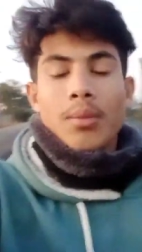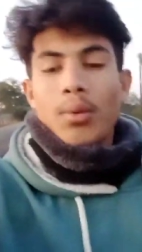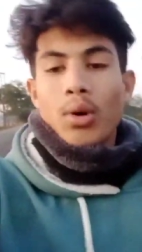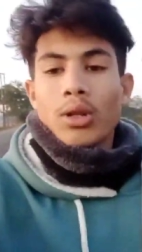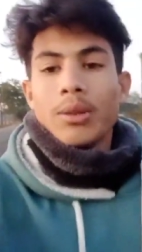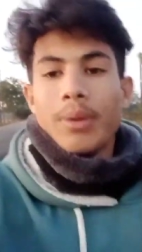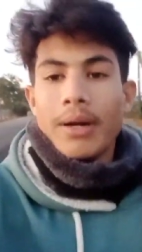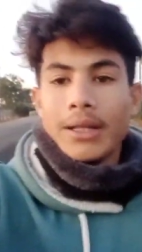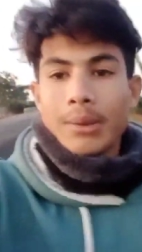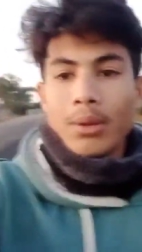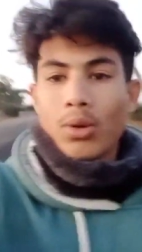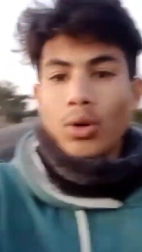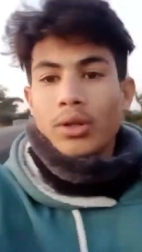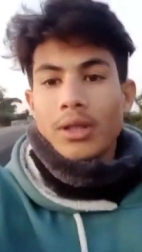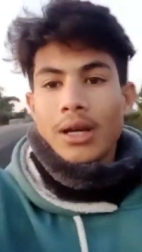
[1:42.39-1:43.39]
बहुत ही
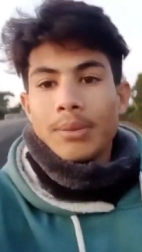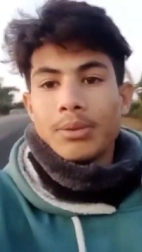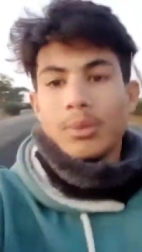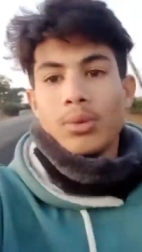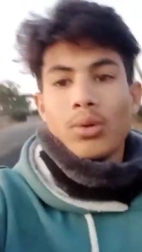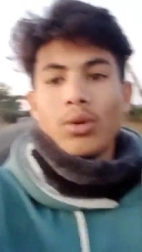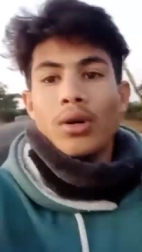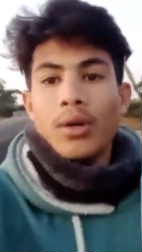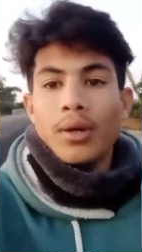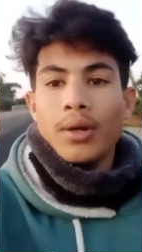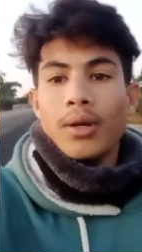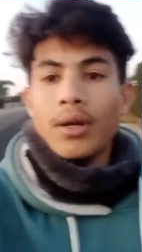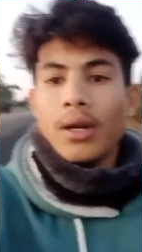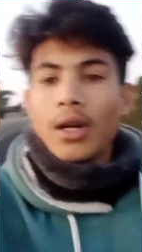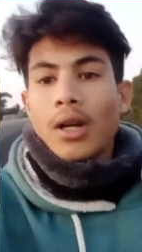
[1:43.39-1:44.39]
फायदेमंद होते हैं आप सभी को
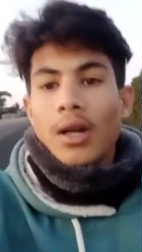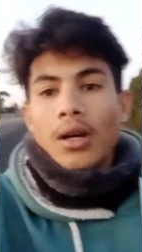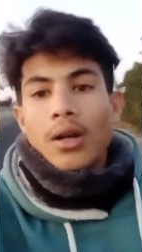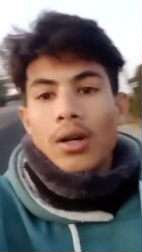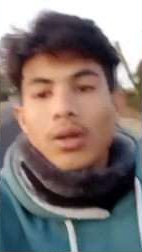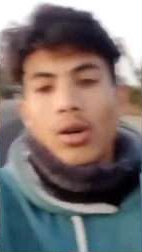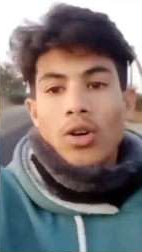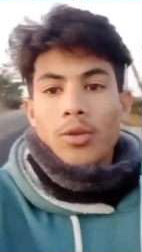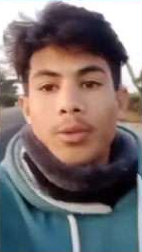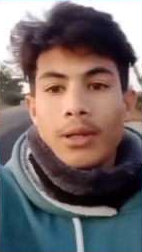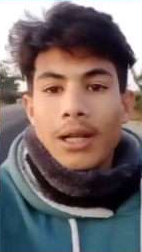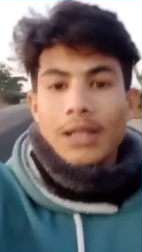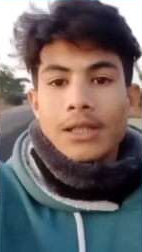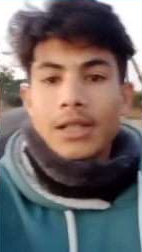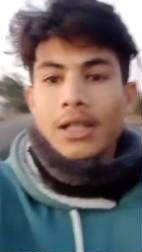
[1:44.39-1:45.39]
और
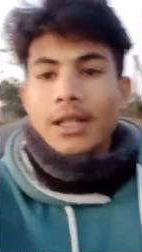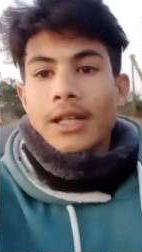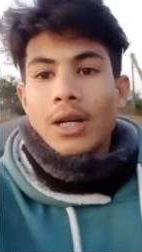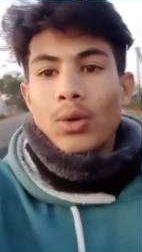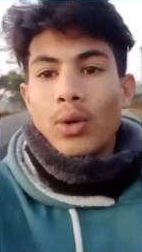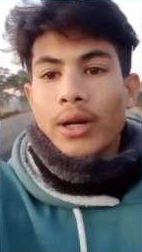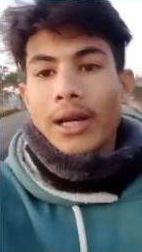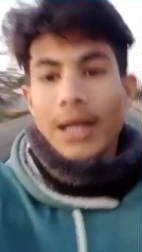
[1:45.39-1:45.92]
फिलहाल चल ही रहा हूँ